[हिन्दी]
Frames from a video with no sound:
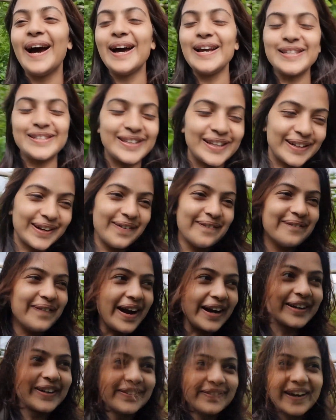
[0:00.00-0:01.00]
गाइस वेलकम
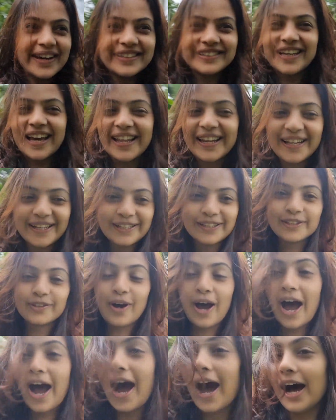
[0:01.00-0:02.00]
बैक टू माय चैनल
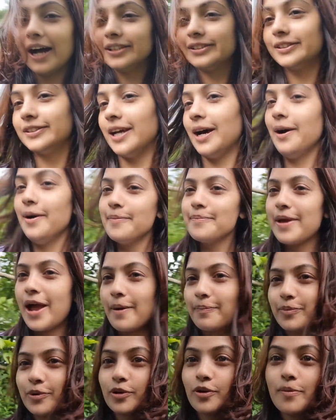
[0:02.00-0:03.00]
तो आज ना मैं
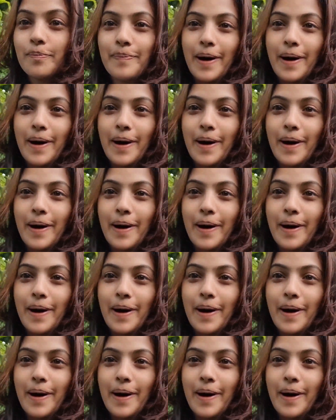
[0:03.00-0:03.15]
आप लोग को